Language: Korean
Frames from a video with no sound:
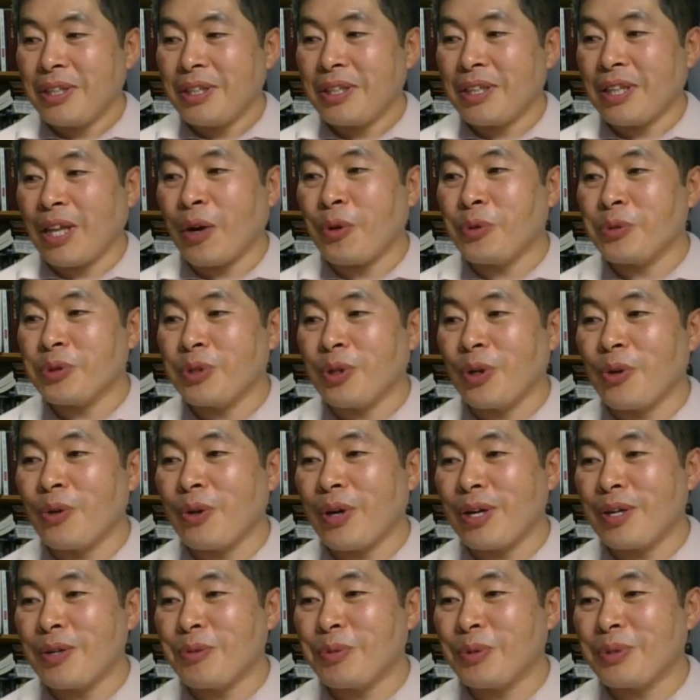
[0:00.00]
나온
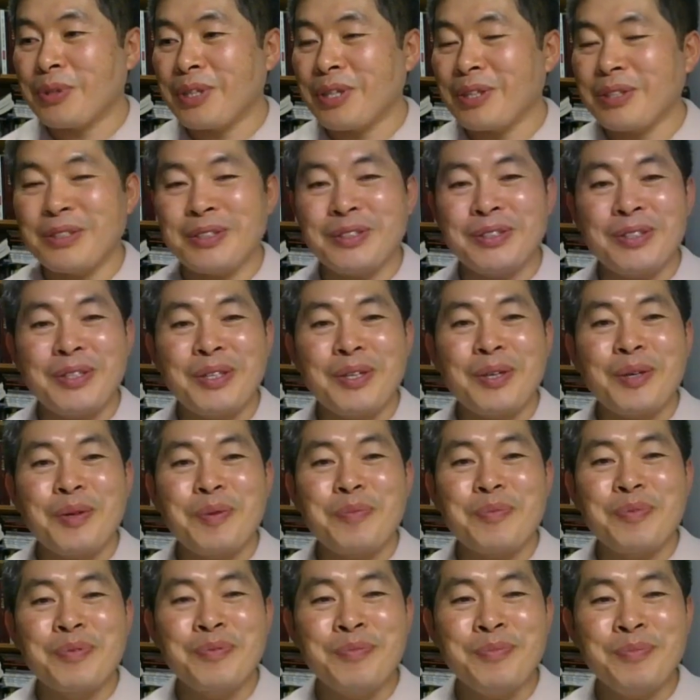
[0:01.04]
결과를 볼 때는
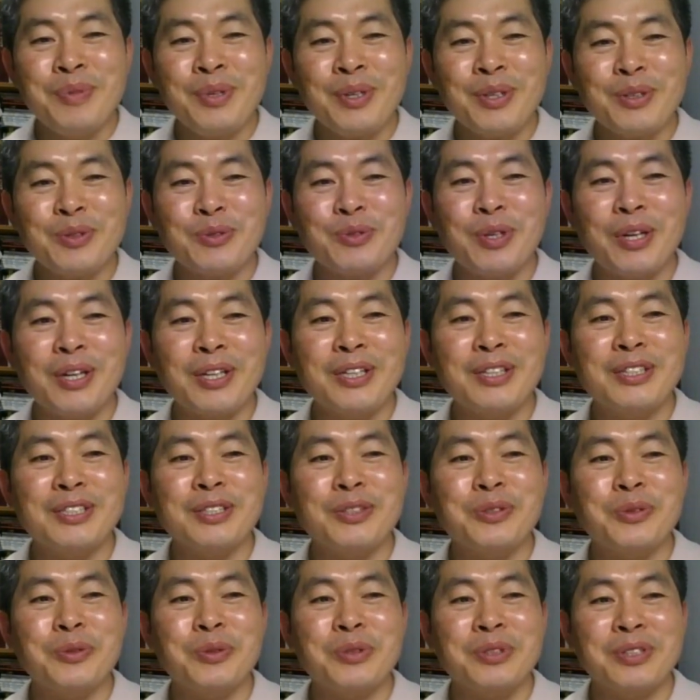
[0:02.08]
분명히 죄를
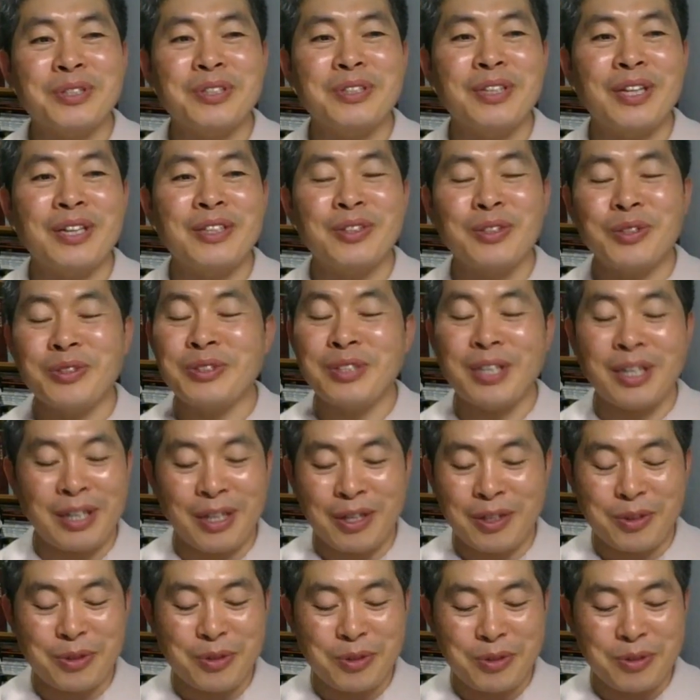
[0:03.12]
짓고 드러난 천상
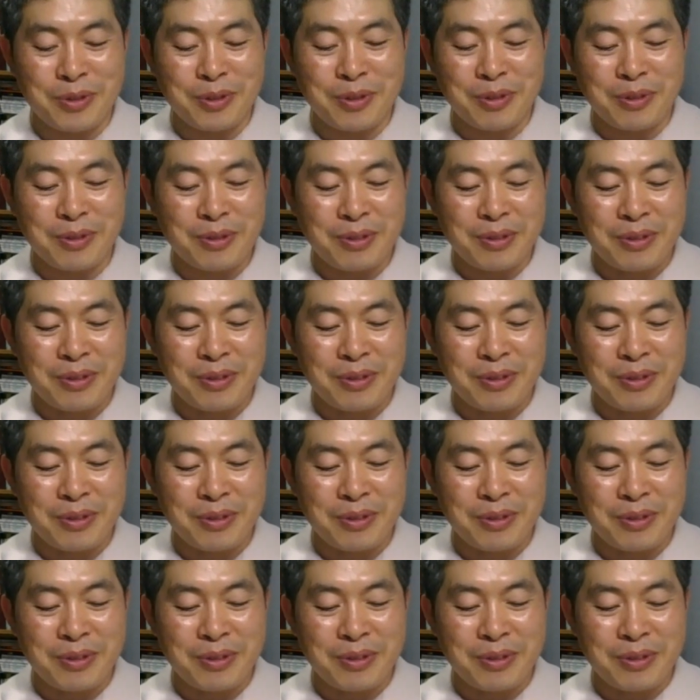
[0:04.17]
같거든요.